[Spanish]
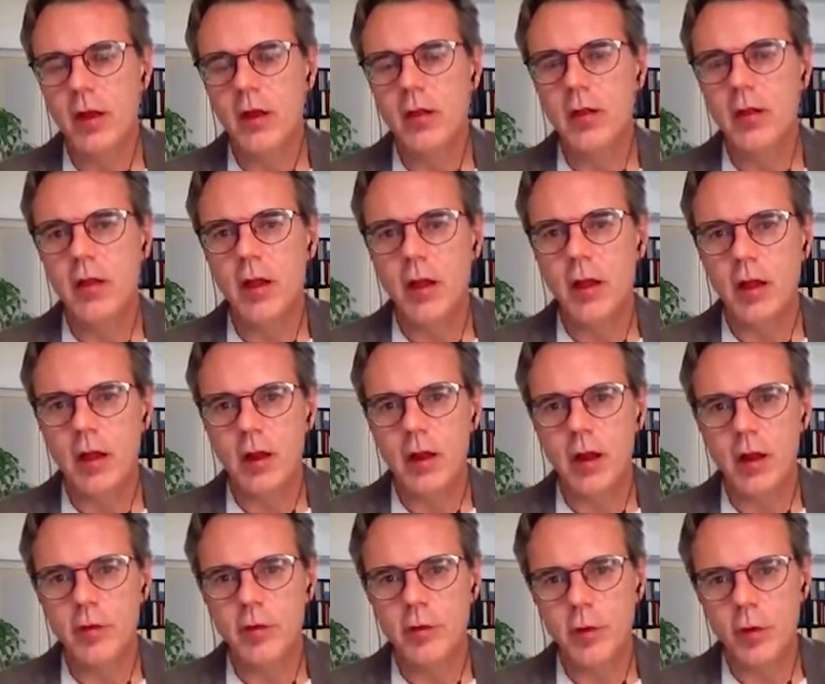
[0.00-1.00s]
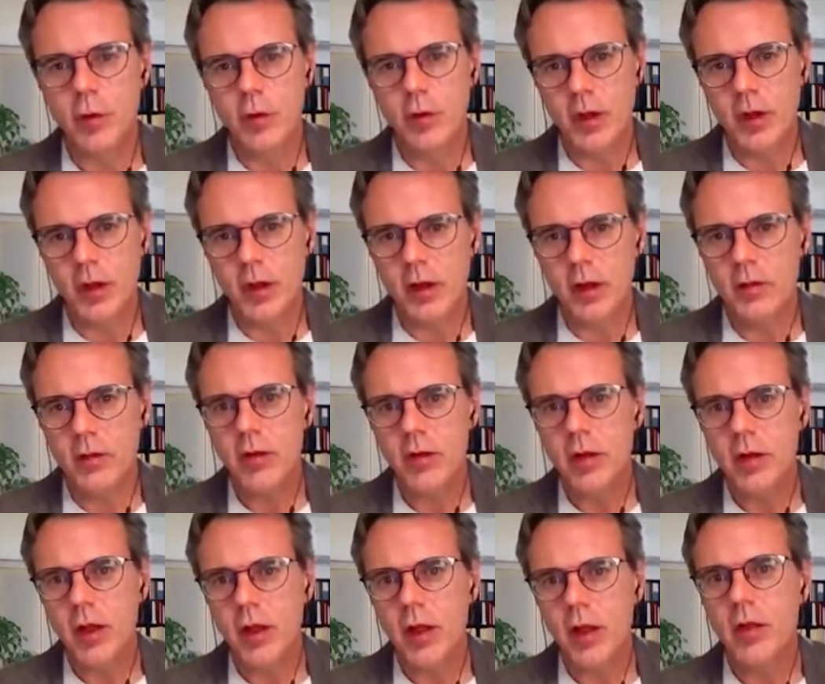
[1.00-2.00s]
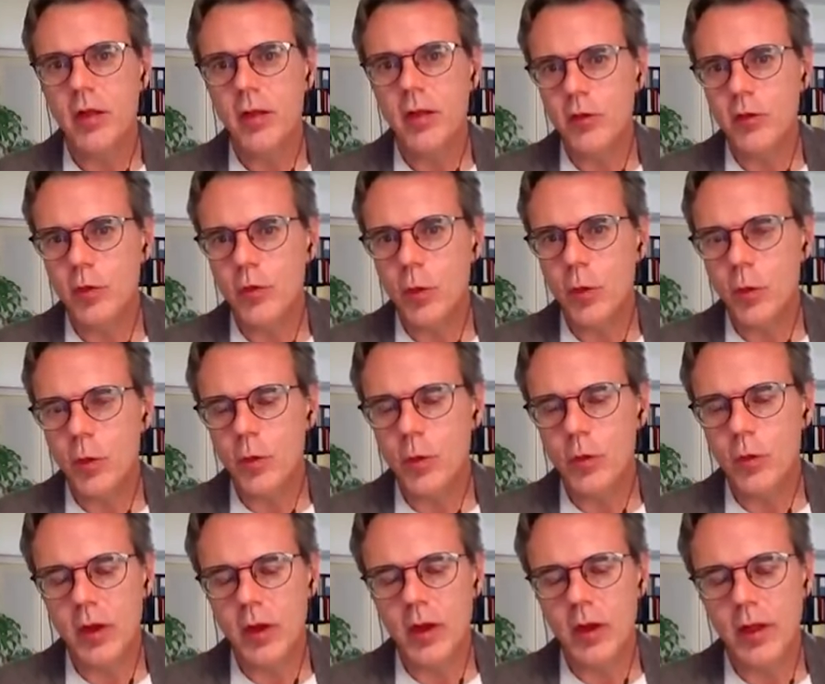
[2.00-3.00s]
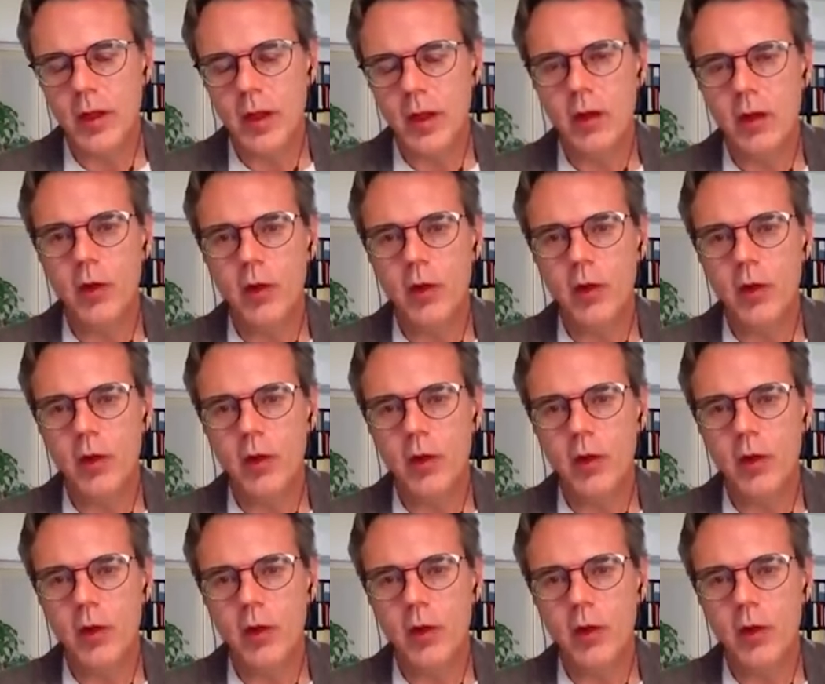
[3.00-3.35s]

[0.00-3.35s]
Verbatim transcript: de las fronteras y de su utilidad,